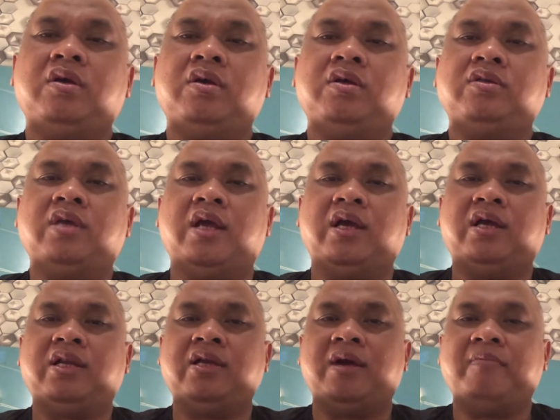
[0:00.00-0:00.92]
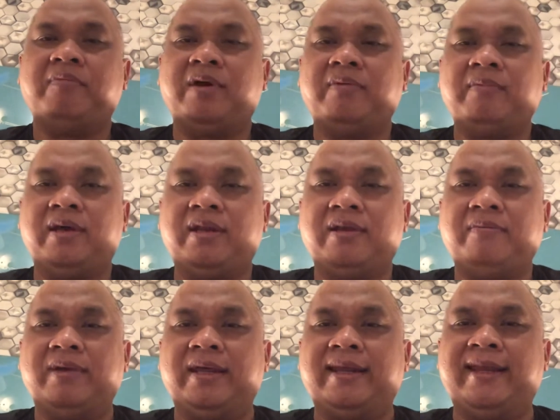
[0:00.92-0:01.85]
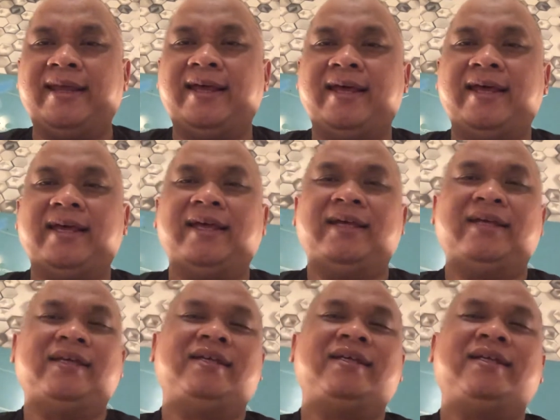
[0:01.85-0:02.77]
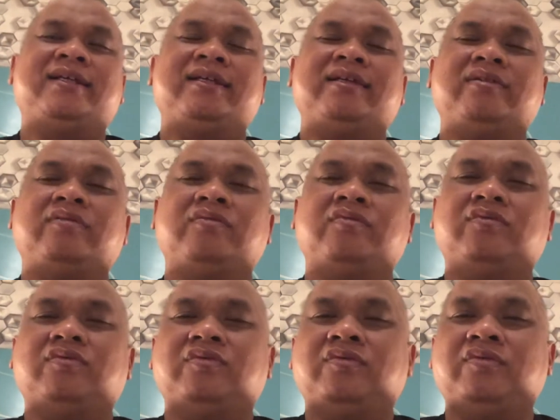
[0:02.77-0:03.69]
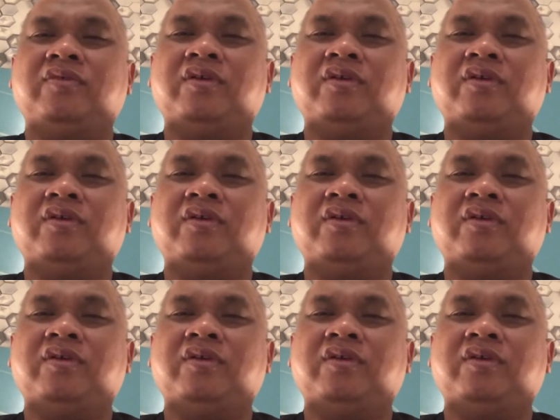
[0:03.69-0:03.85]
Jangan gampang marah-marah kan gitu.